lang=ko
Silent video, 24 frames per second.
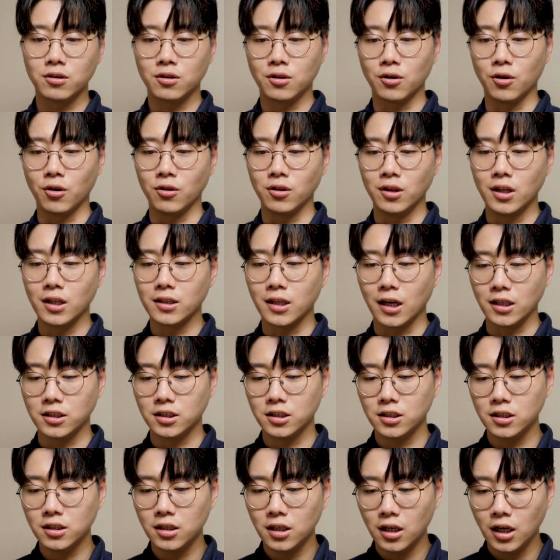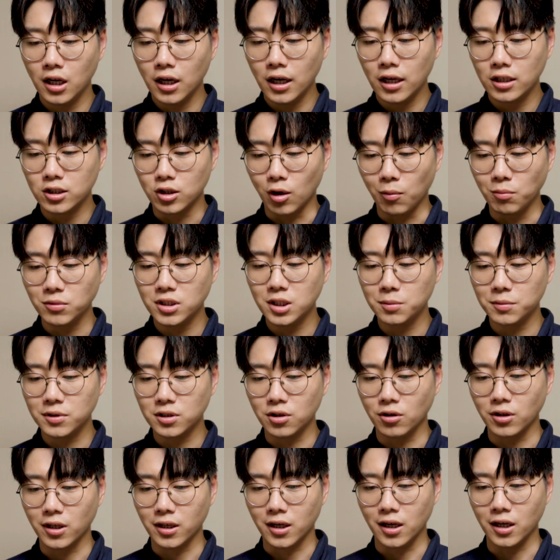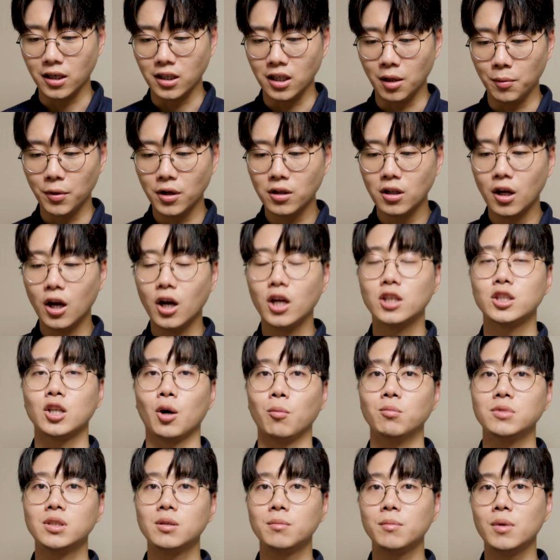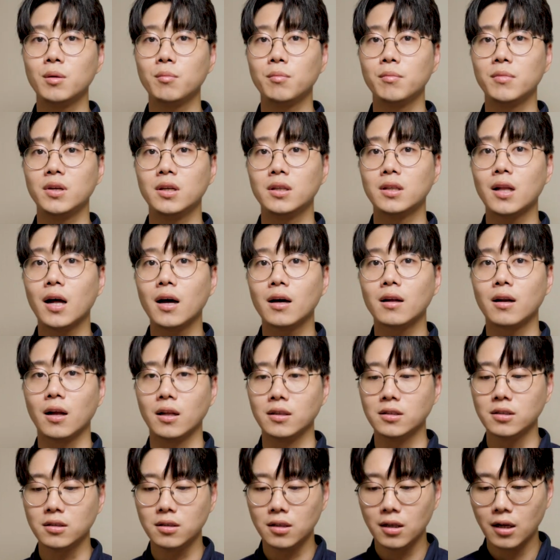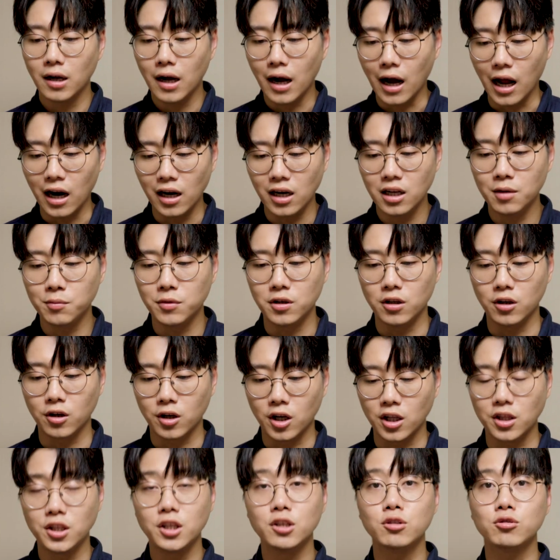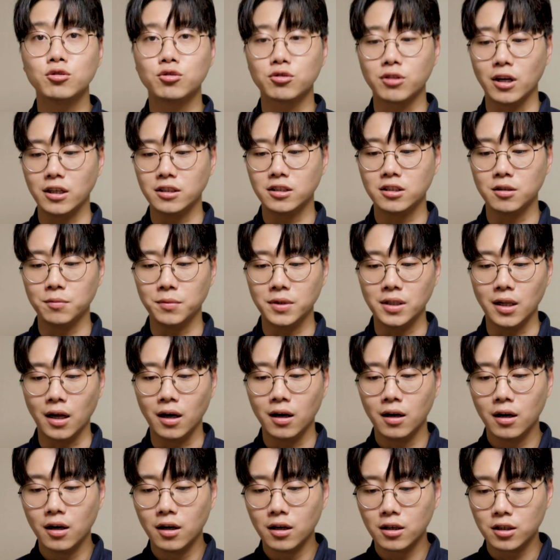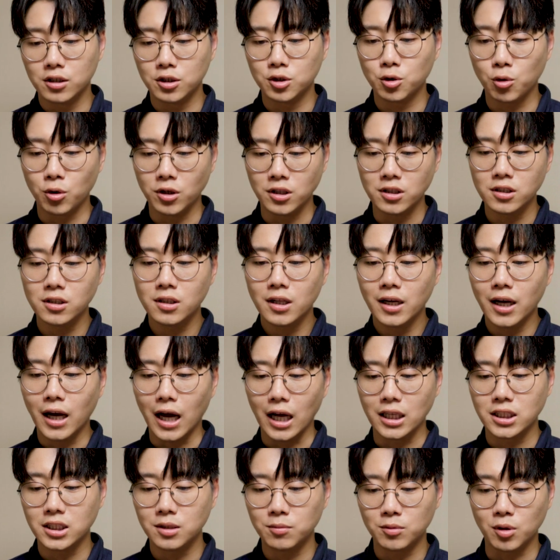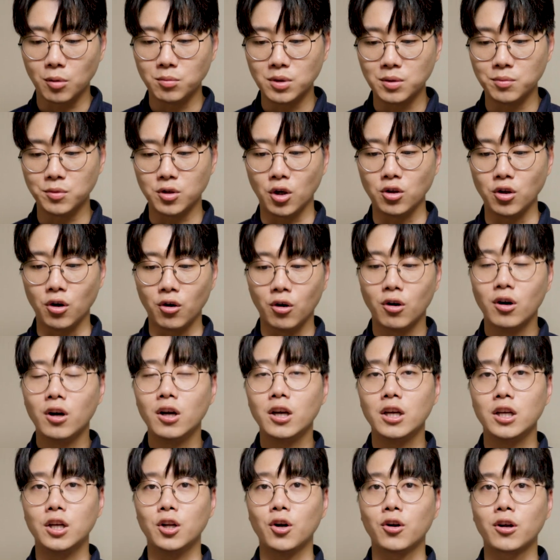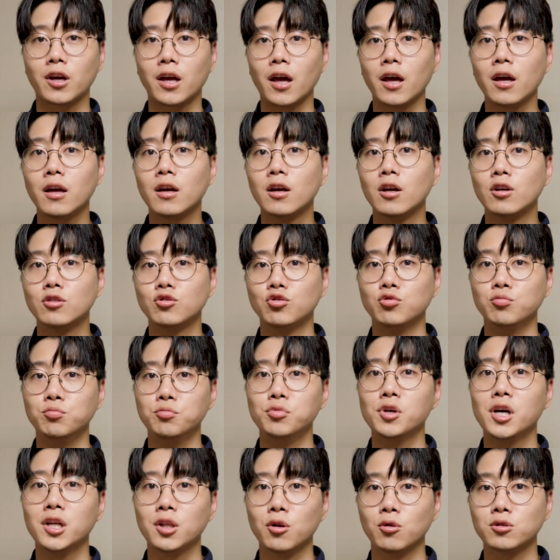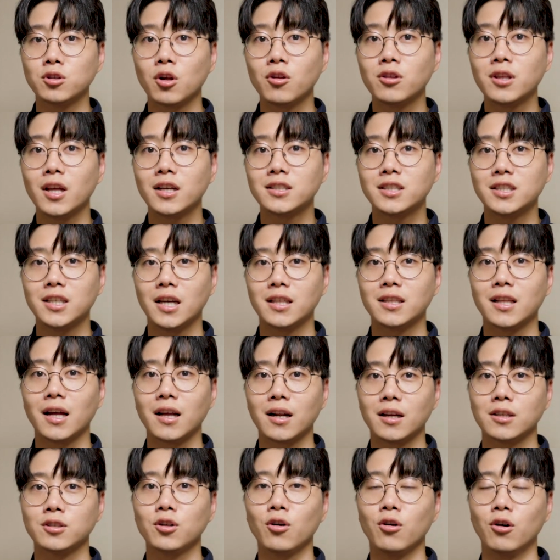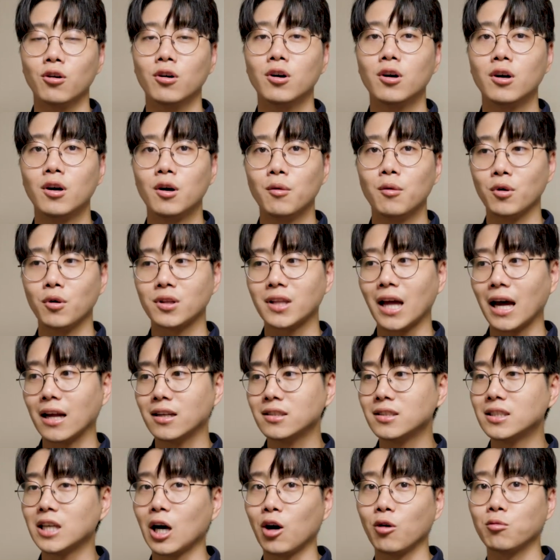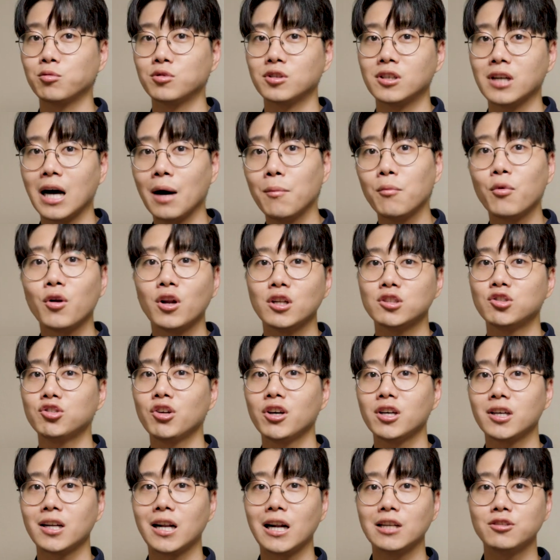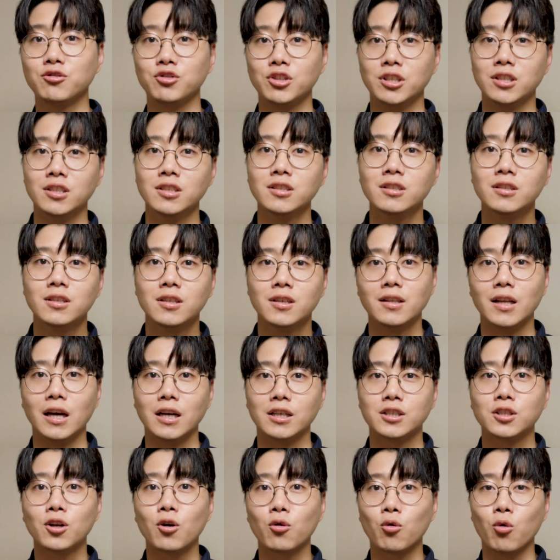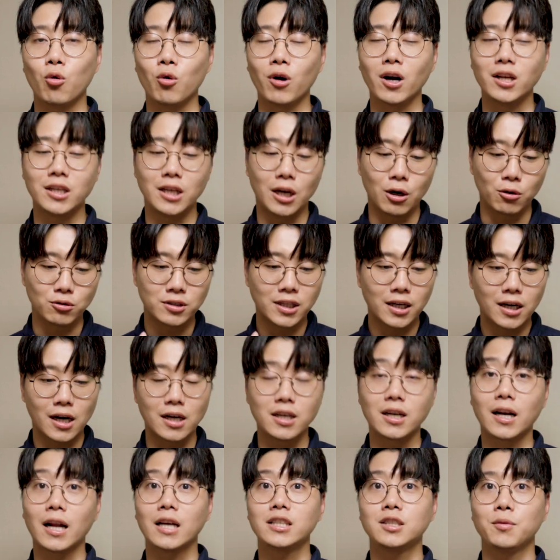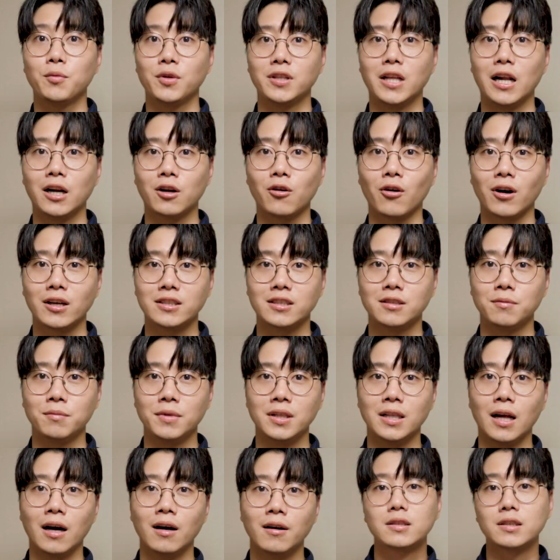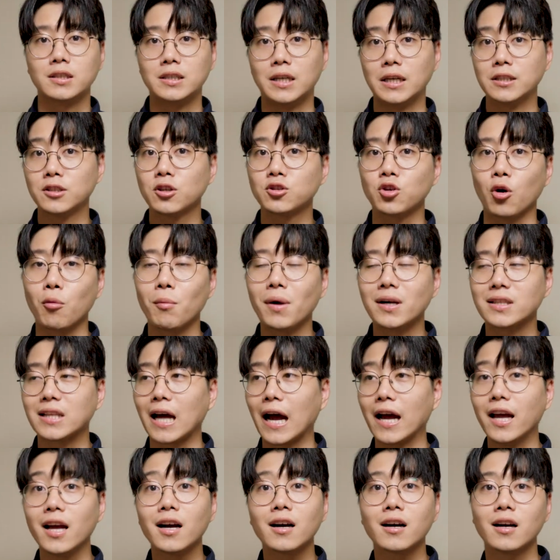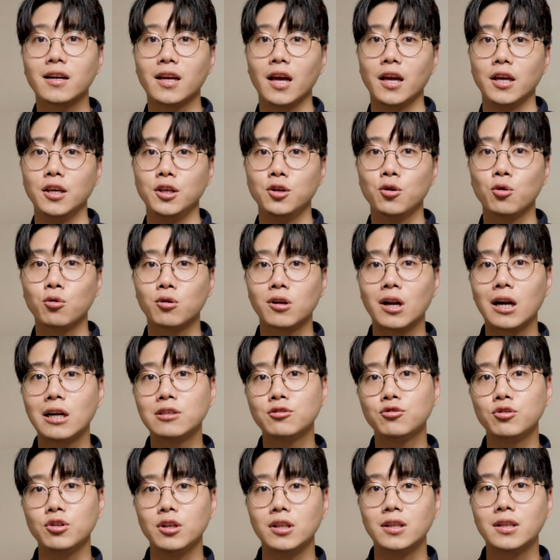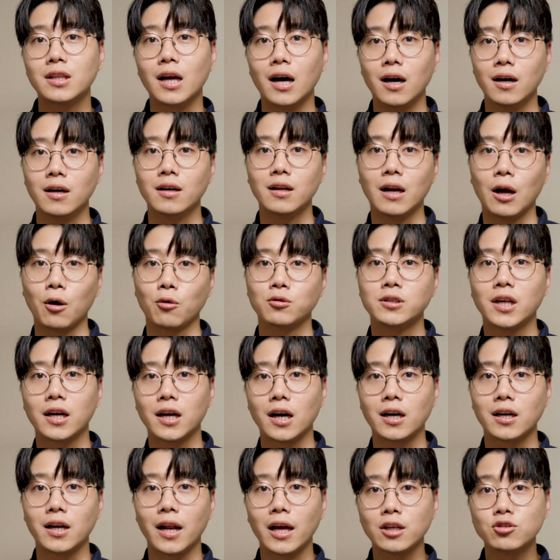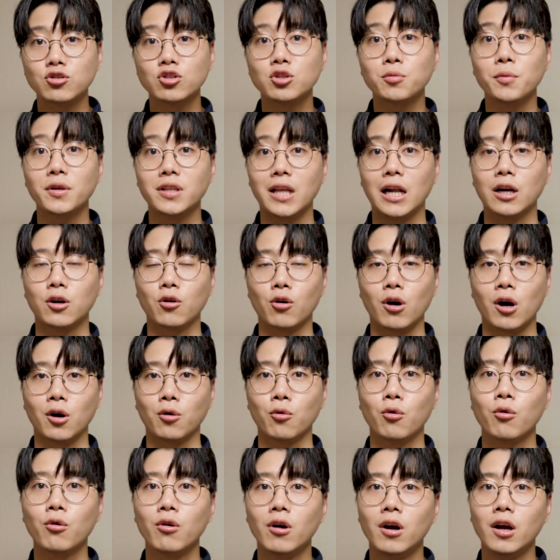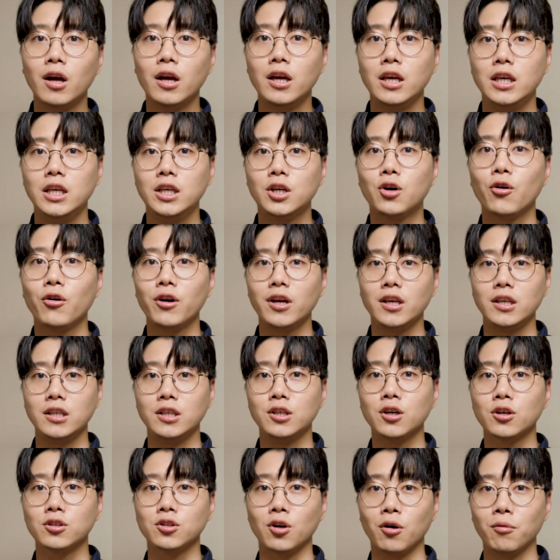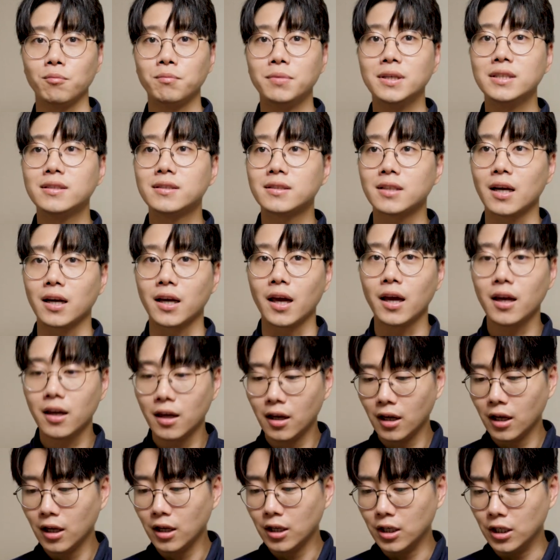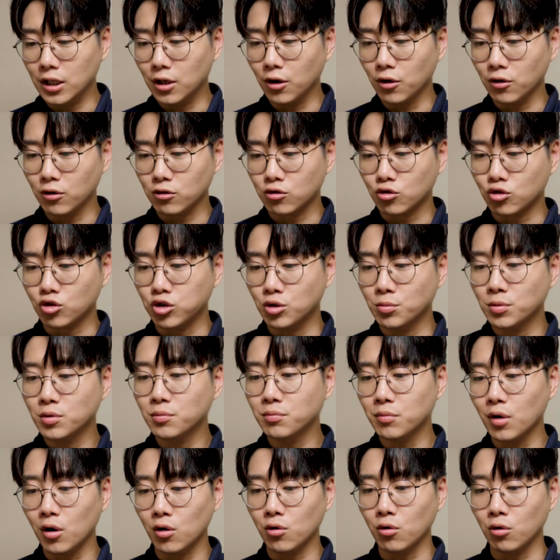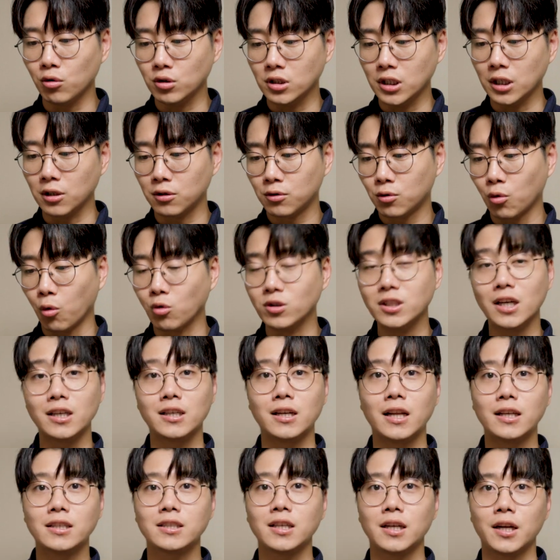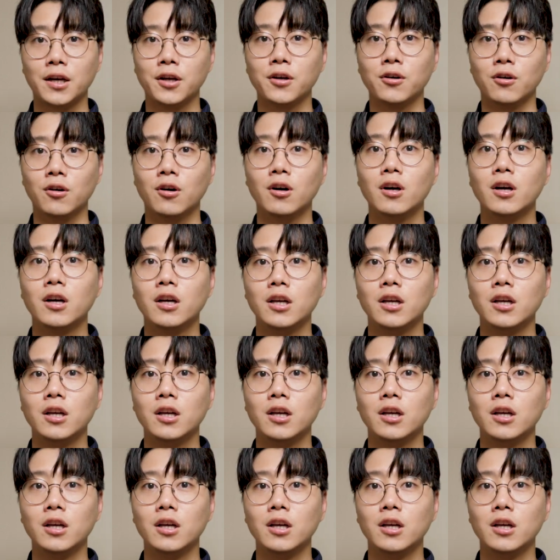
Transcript: 그런데 다시 점심을 선택하게 되면 점심입니다 라는 알림을 이렇게 띄울 수가 있습니다. 그 소리는 아침, 점심, 저녁 이렇게 준비해 놓은 선택지에 따라서 다른 작업들을 한 번에 수행을 할 수 있는 네, 그런 공간이라고 생각을 하시면 될 것 같습니다. 그래서 정말 다양하게 이용을 할 수 있다라고 생각을 해주시면 될 것 같고, 이거에 이어서 비슷하게 이런 구문별로 이제 동작을 했잖아요.